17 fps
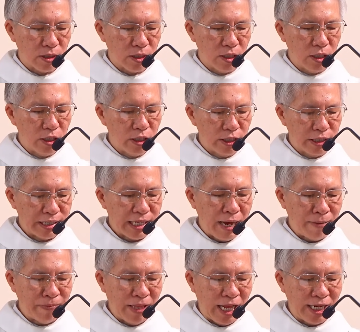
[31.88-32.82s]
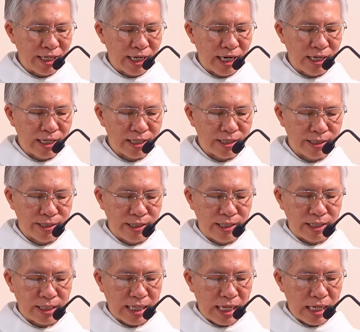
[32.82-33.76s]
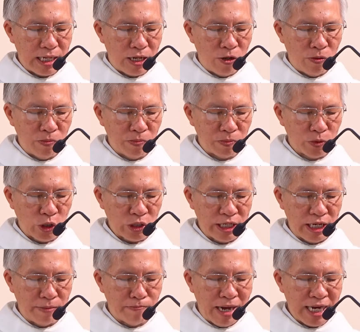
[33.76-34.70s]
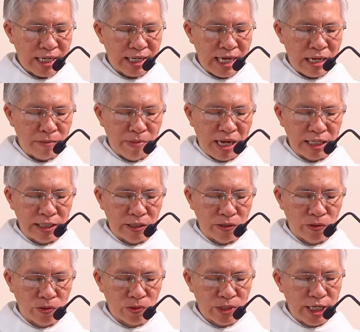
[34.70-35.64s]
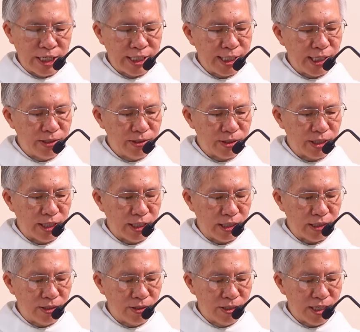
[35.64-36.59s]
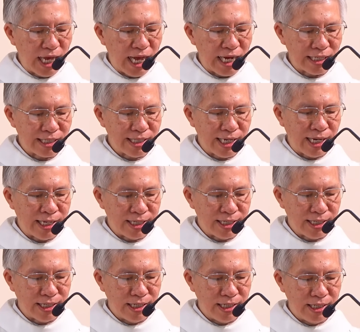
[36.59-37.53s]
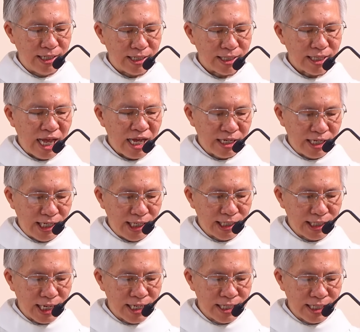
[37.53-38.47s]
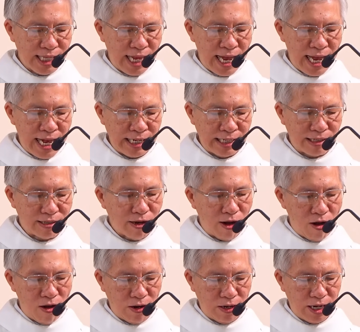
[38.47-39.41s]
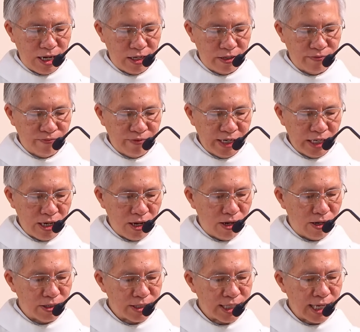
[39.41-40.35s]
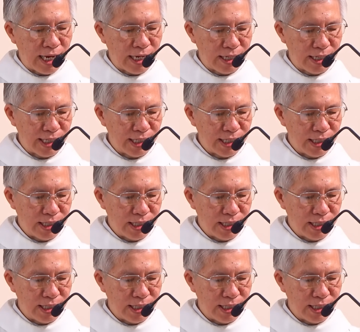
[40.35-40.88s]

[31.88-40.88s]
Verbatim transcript: người đáp lại rằng các ông có thể bắt các bạn hữu đến dự tiệc cưới ăn chay đang khi tân lang còn ở với họ chăng